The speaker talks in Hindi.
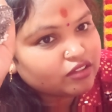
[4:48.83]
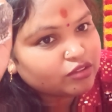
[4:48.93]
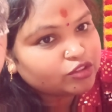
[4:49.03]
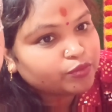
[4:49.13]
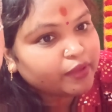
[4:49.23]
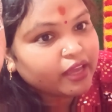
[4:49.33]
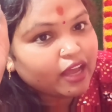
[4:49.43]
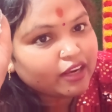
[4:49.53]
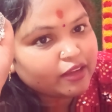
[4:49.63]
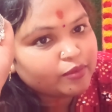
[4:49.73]
उसमें
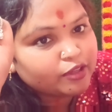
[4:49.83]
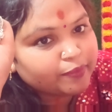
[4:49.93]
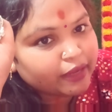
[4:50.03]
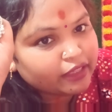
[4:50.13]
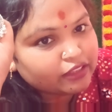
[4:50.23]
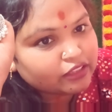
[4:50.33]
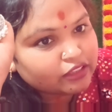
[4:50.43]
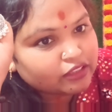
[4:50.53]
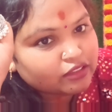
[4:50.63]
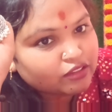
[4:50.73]
आलिया भट्ट पहनी थी
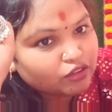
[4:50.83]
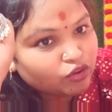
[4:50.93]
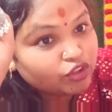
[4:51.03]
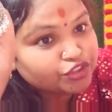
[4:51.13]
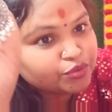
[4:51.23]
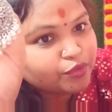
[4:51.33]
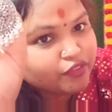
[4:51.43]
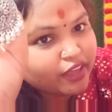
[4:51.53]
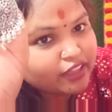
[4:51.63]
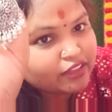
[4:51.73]
कौन सी
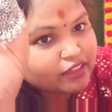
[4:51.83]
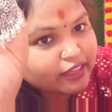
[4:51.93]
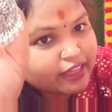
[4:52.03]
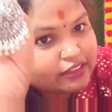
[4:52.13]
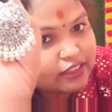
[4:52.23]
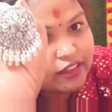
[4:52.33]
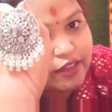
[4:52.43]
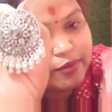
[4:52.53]
मूवी आई थी गैस करके